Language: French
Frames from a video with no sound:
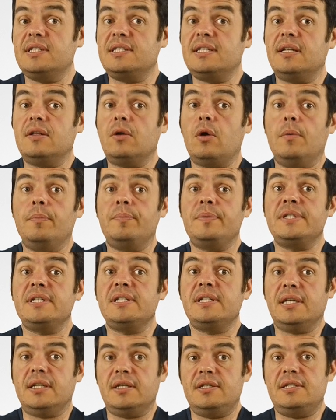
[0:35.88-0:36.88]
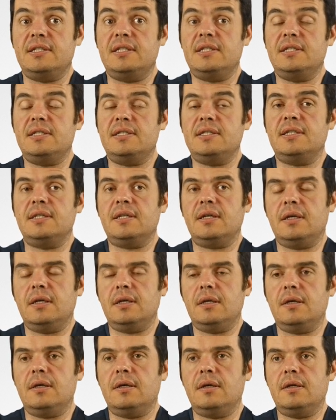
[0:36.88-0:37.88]
cette rampe série 6
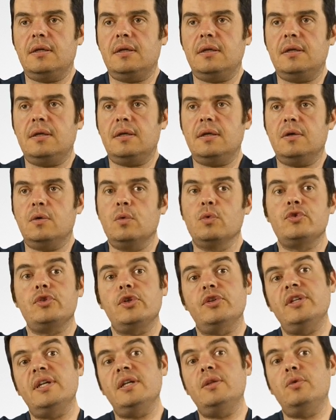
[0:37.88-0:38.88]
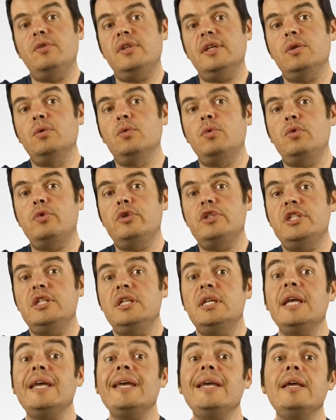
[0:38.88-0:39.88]
un concentré de
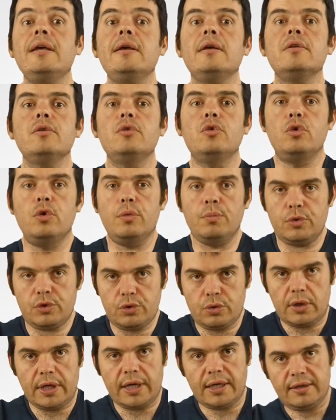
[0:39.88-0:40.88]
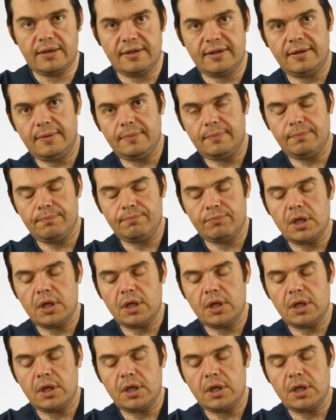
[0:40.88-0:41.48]
technologie et de modularité.